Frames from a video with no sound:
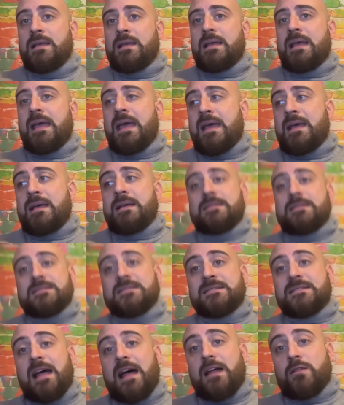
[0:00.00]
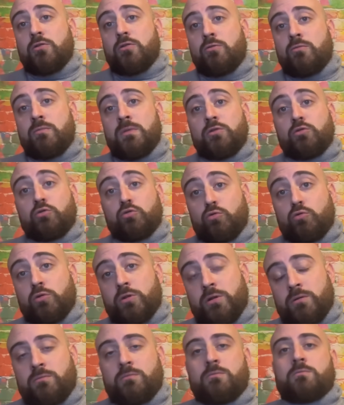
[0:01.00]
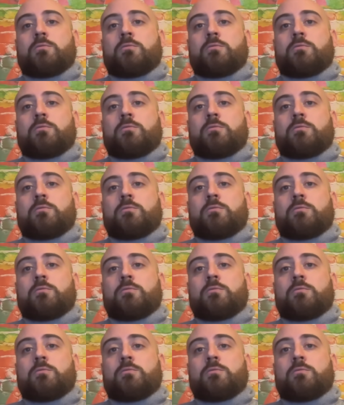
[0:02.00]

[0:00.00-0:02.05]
e stadium tour.